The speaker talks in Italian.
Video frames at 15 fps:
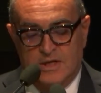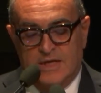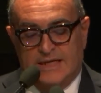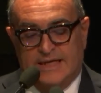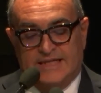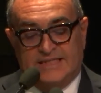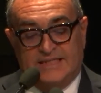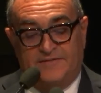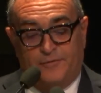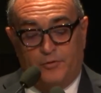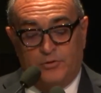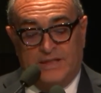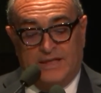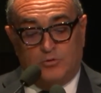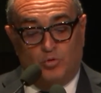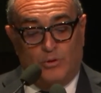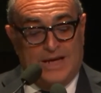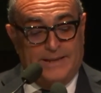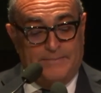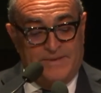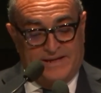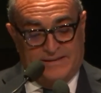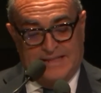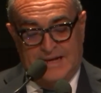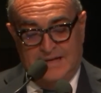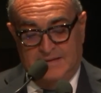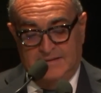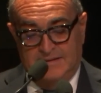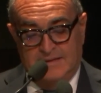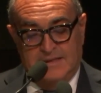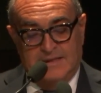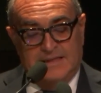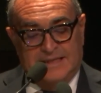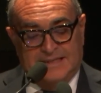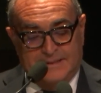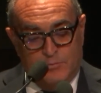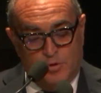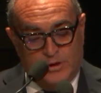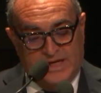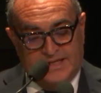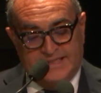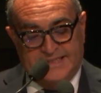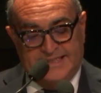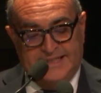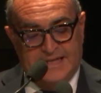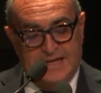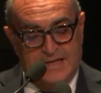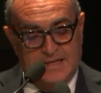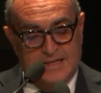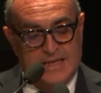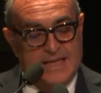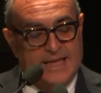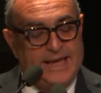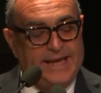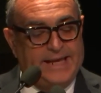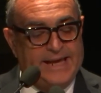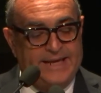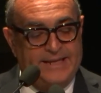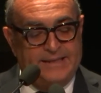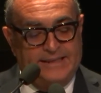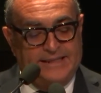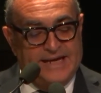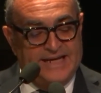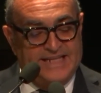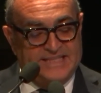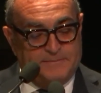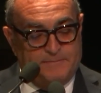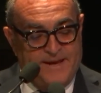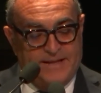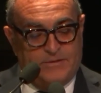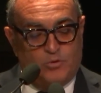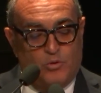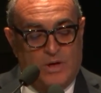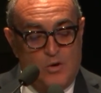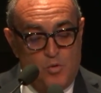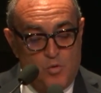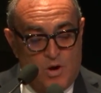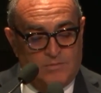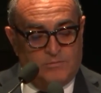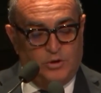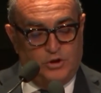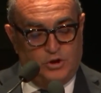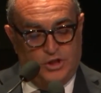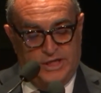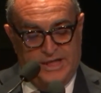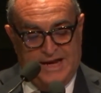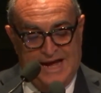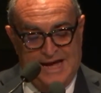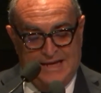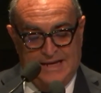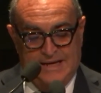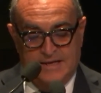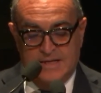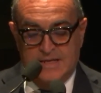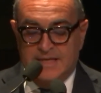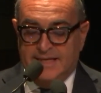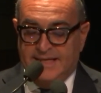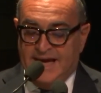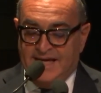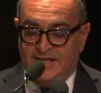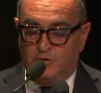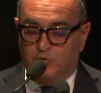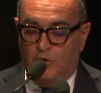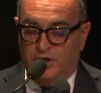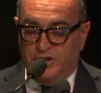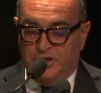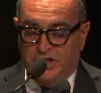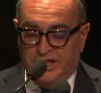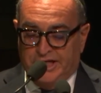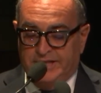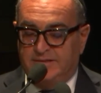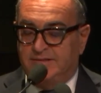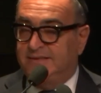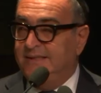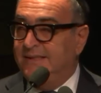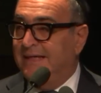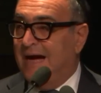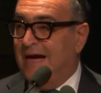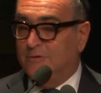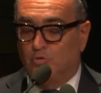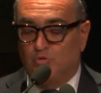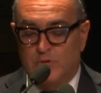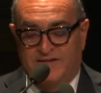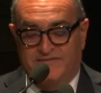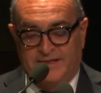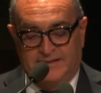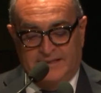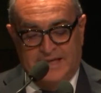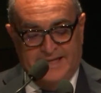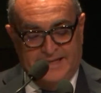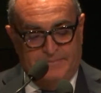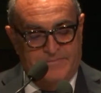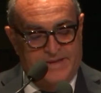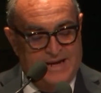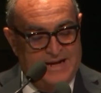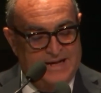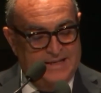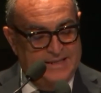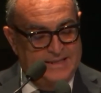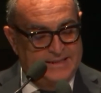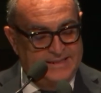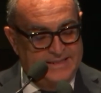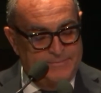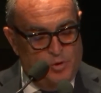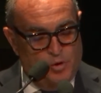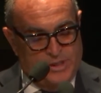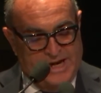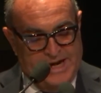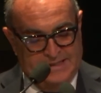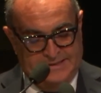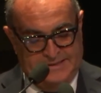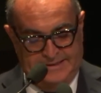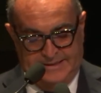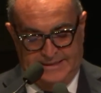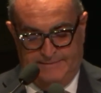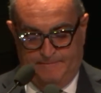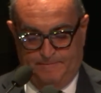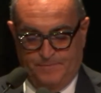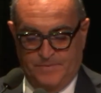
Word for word: che si fonda sulla libertà, la democrazia e che indica rispetto all'uomo in generale e ai suoi diritti ad una vita libera e democratica.